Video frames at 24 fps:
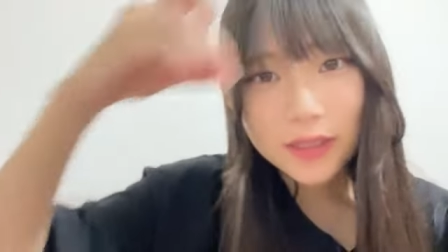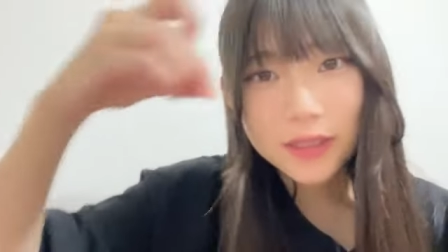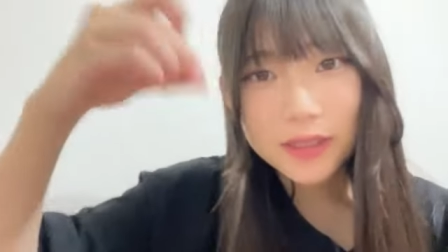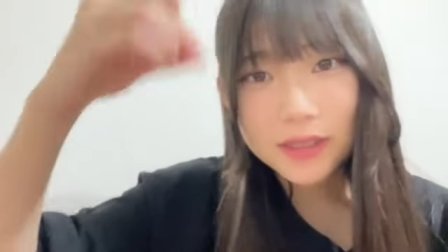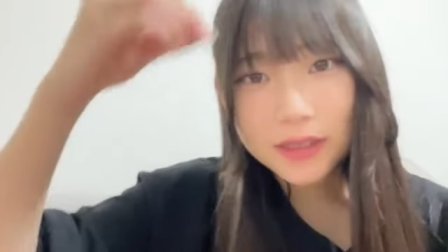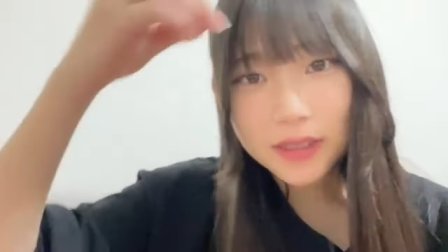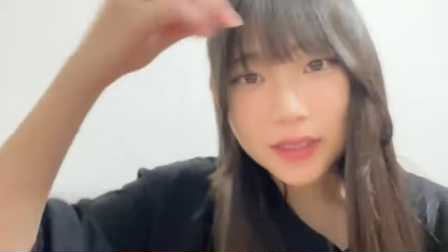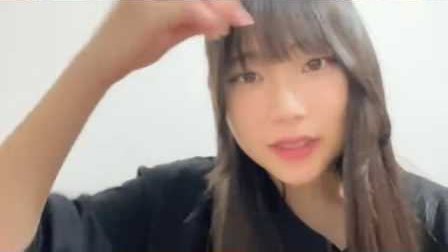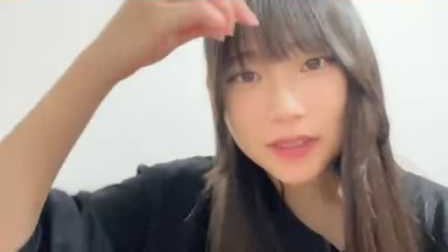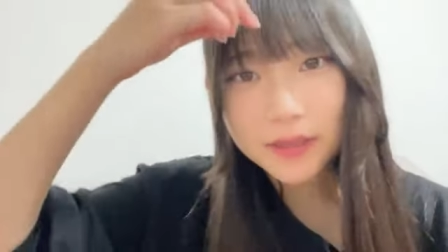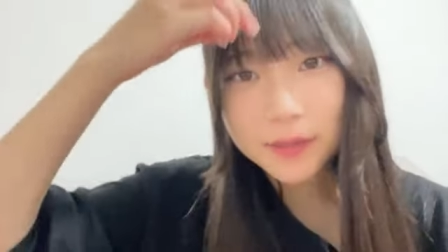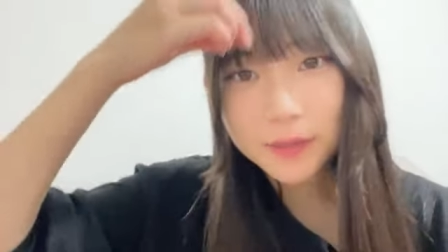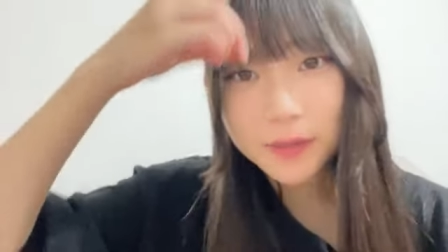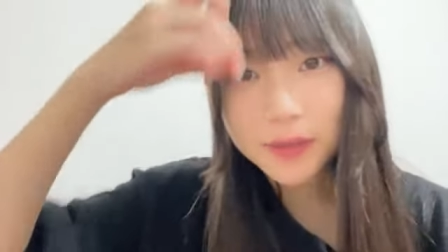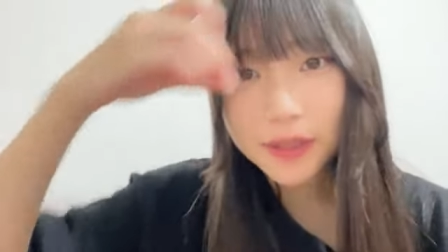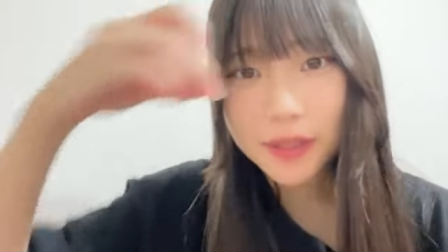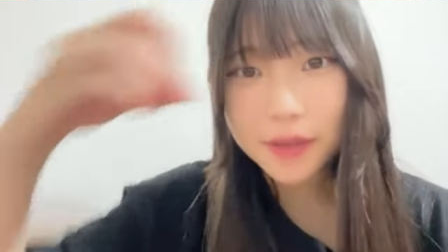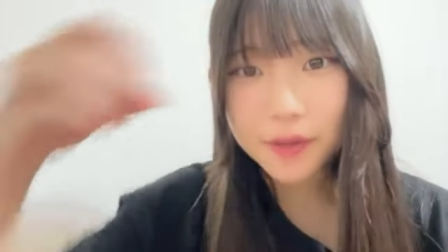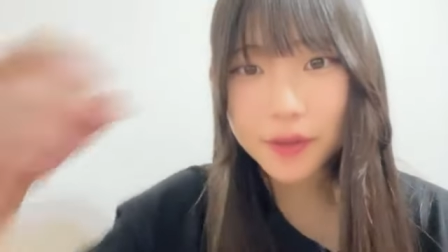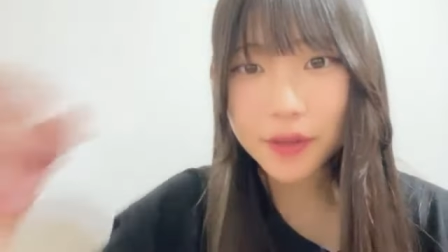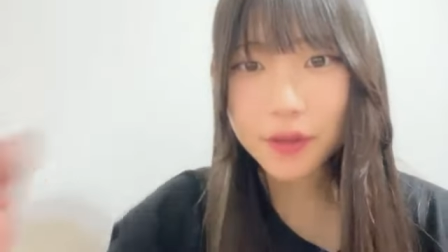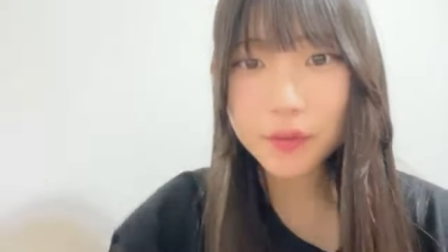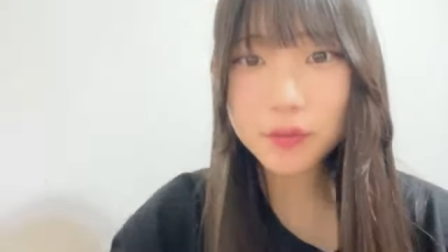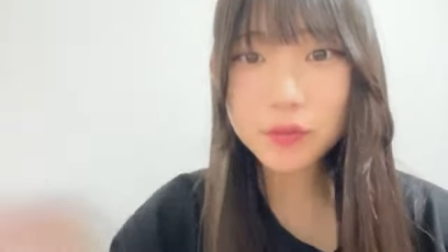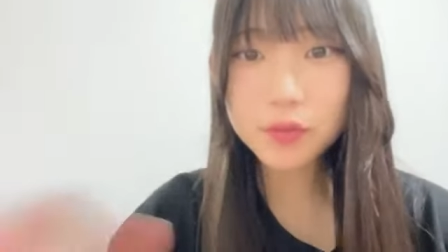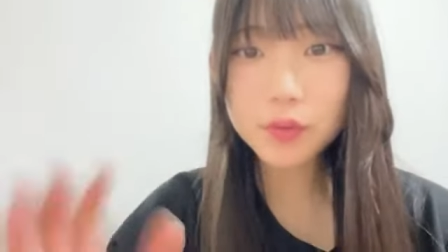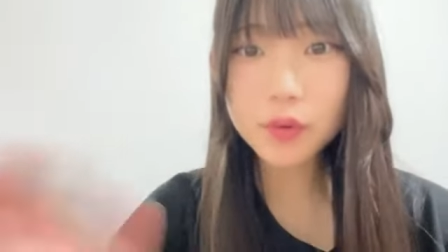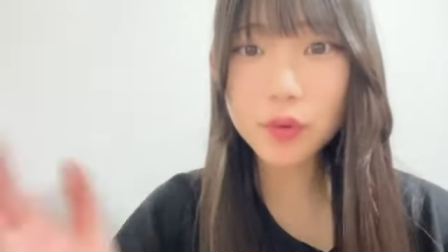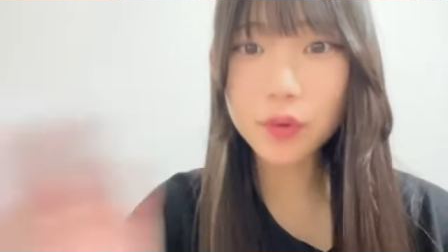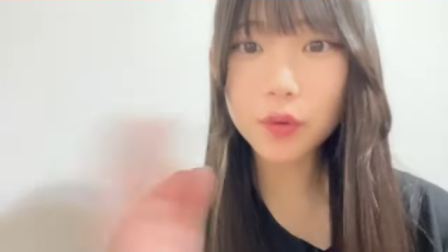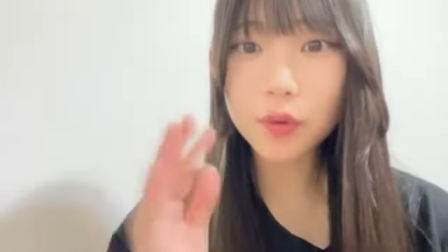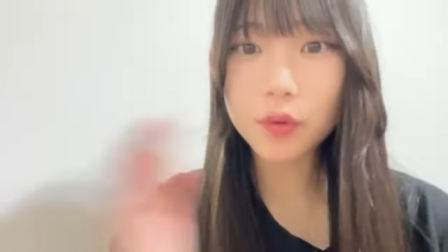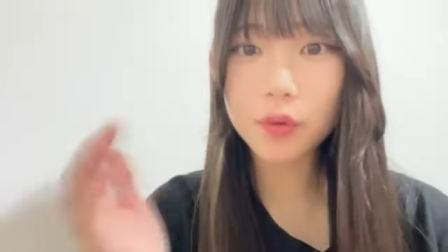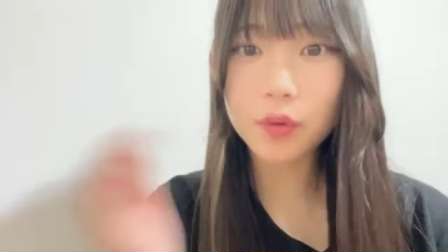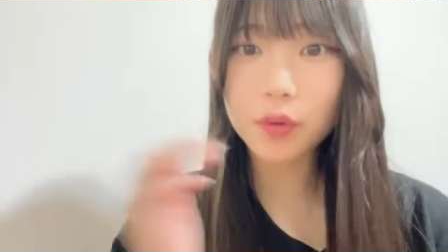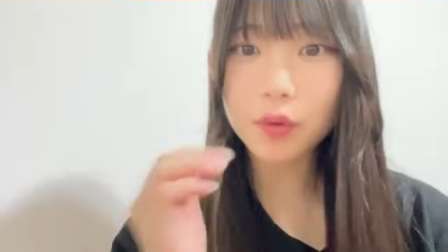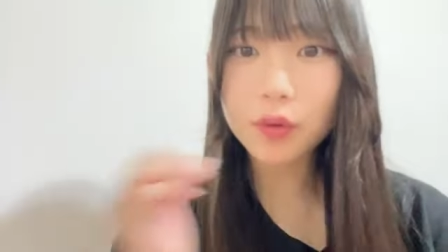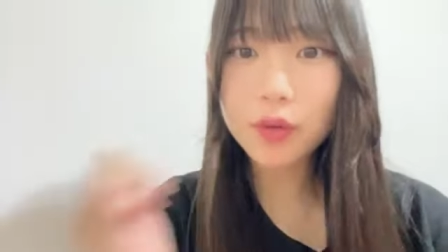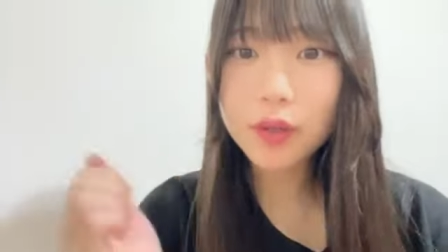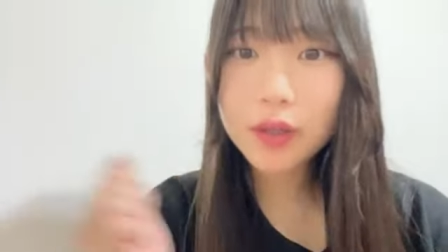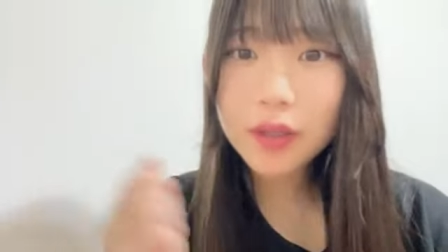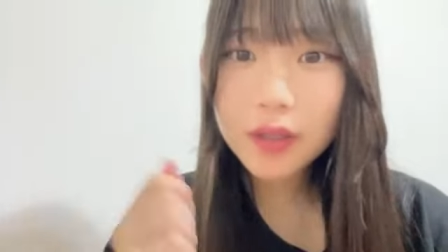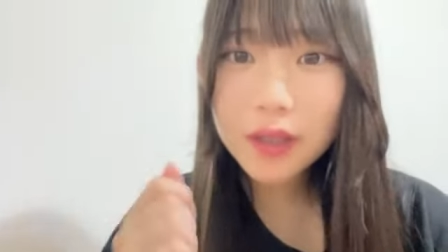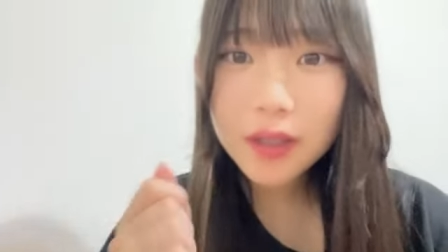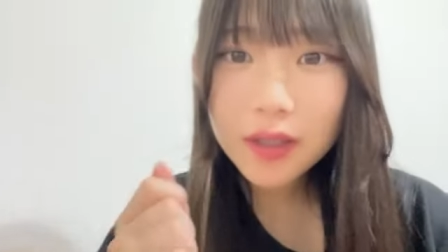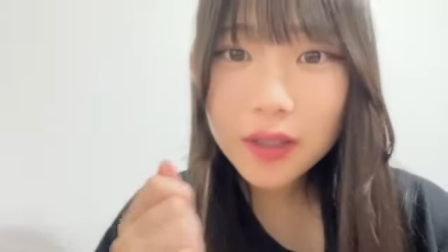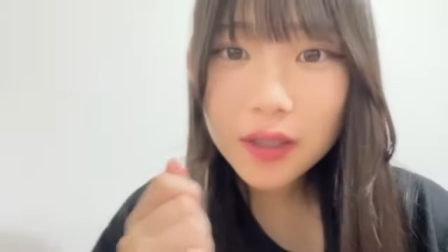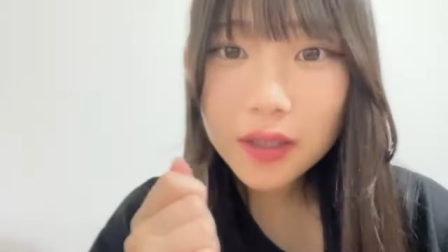久しぶりだよねうお
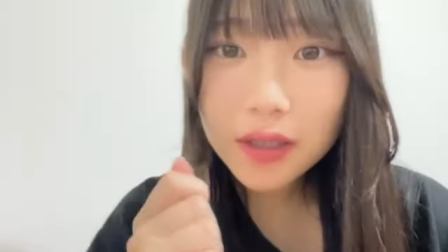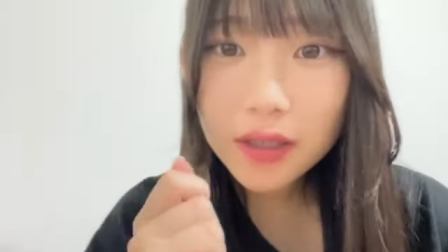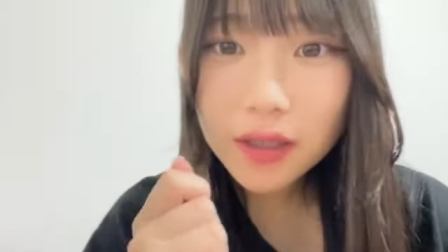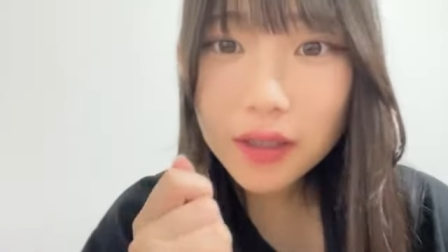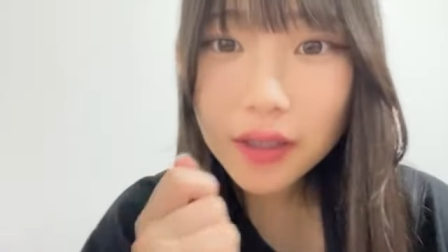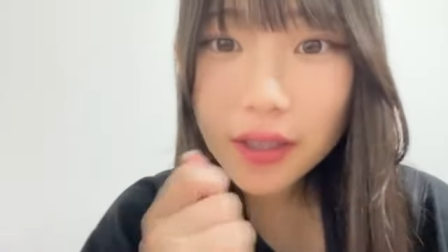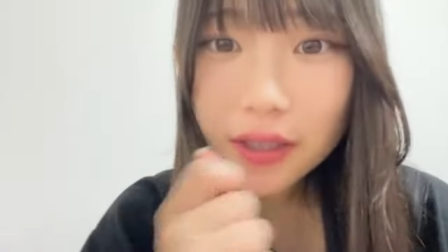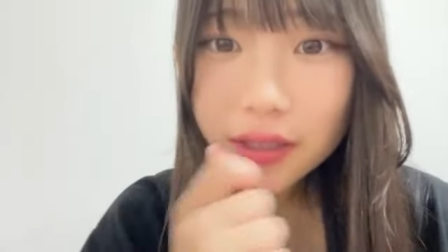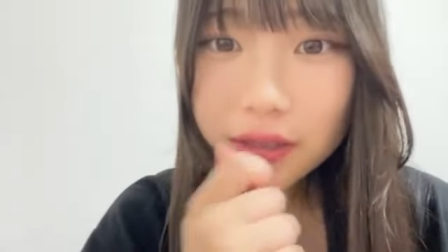え